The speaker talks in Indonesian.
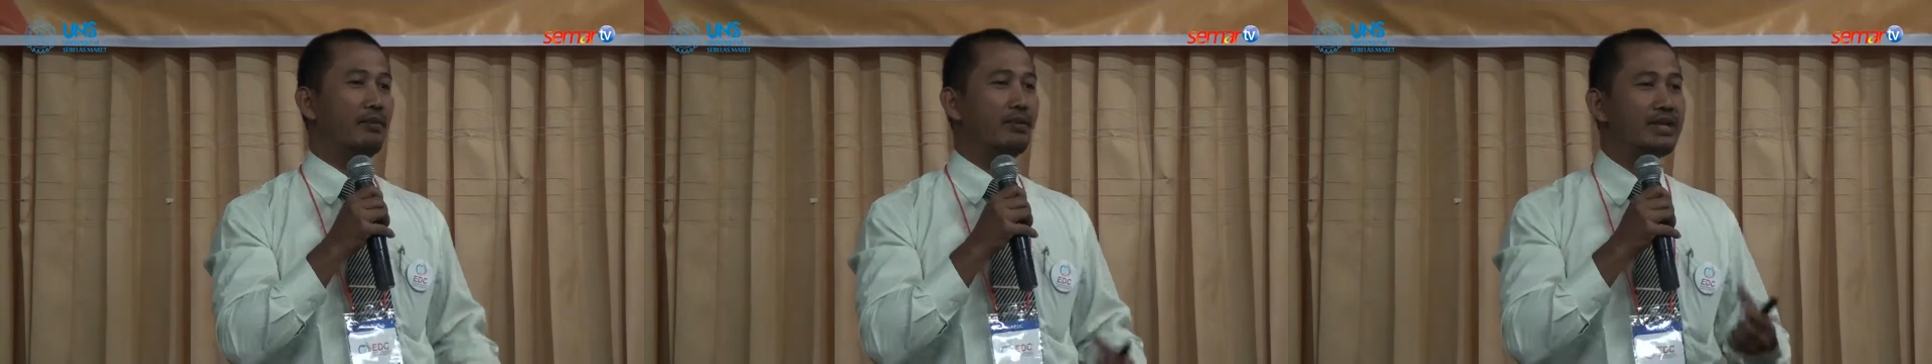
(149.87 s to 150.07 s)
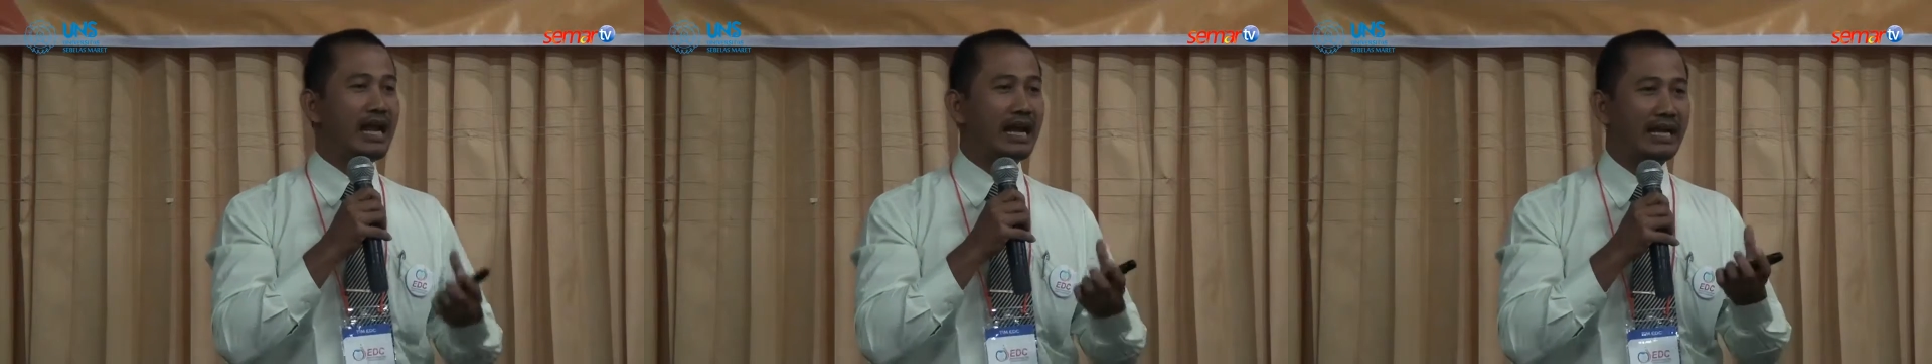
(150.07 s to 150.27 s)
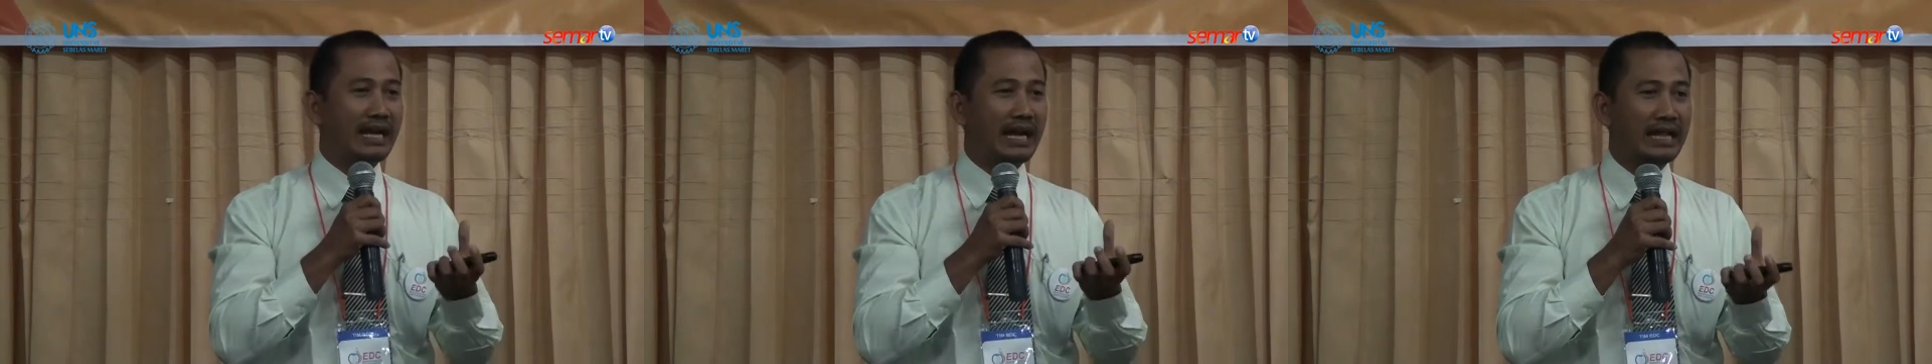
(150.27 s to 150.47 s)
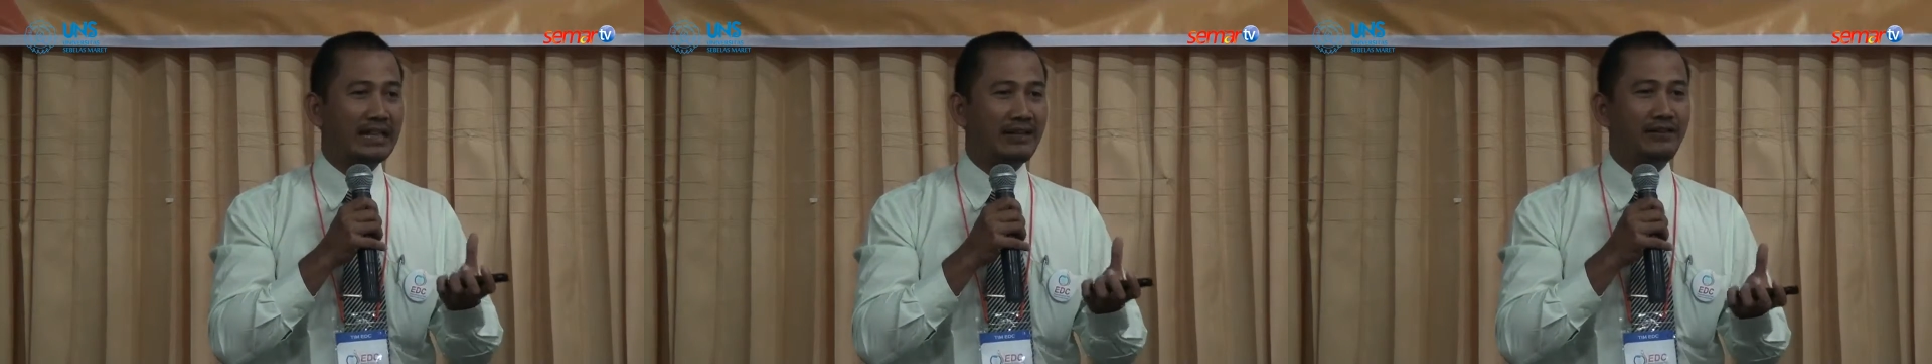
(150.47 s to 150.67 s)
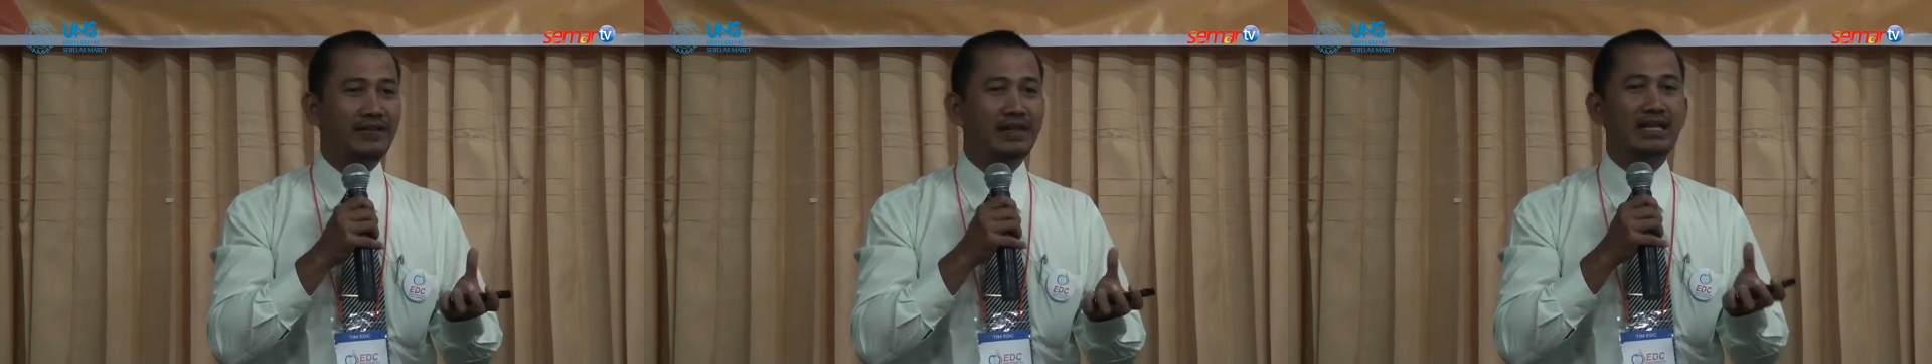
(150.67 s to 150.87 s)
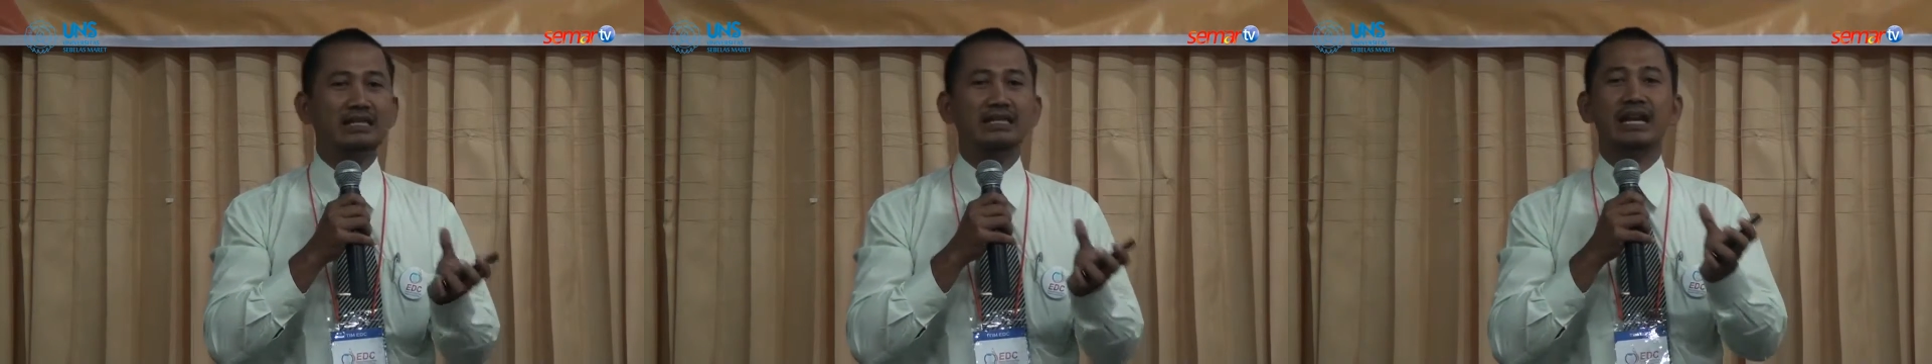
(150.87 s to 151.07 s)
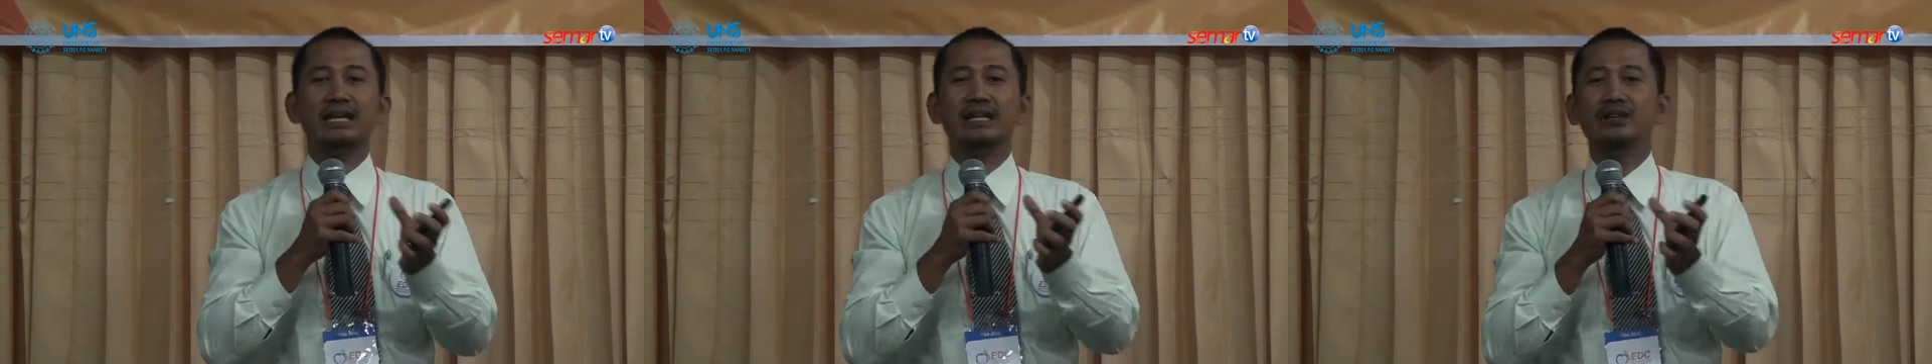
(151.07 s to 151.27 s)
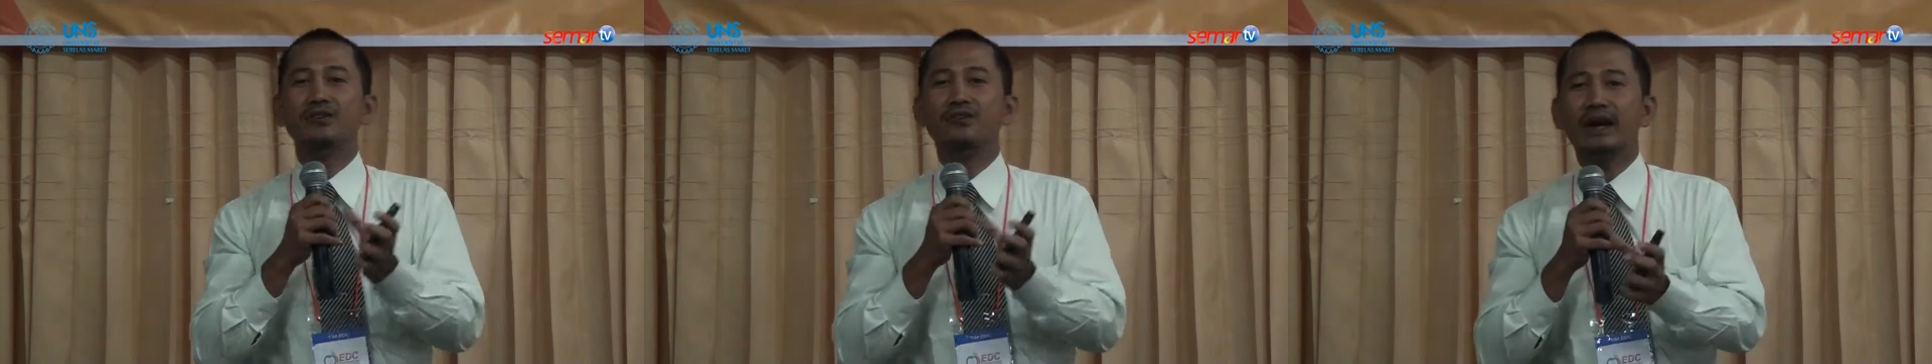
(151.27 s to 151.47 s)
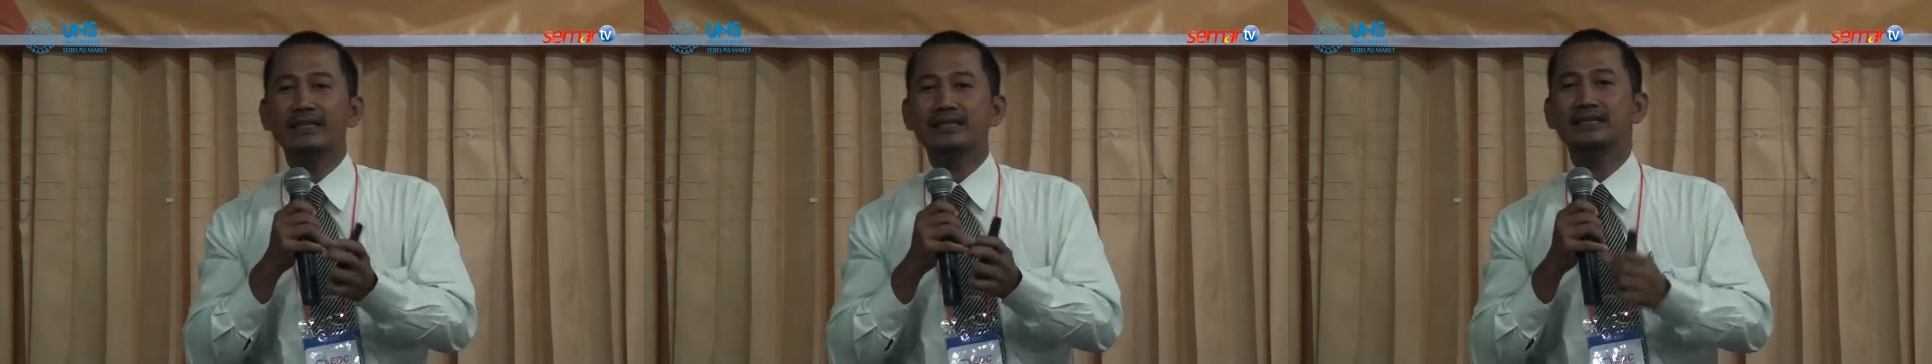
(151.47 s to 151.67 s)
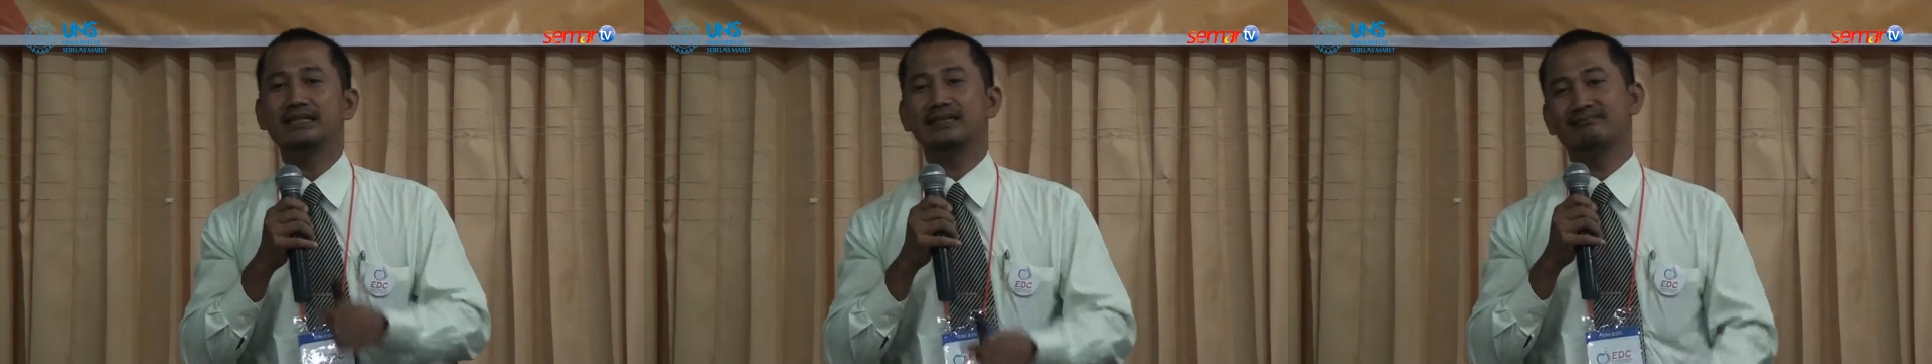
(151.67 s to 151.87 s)
punya kreativitas dan
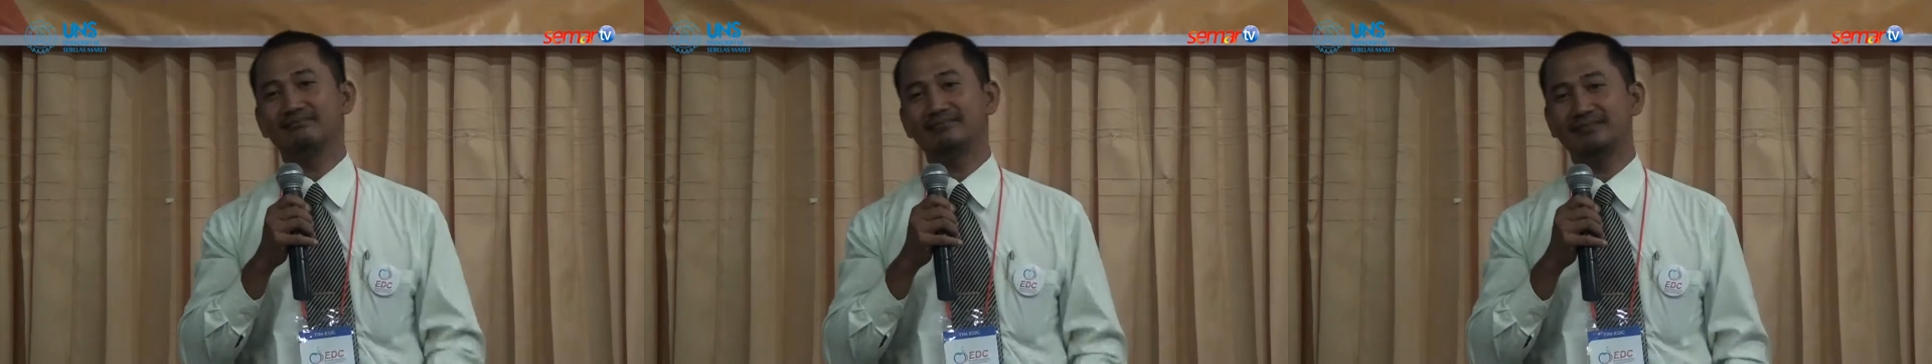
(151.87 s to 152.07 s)
inovasi.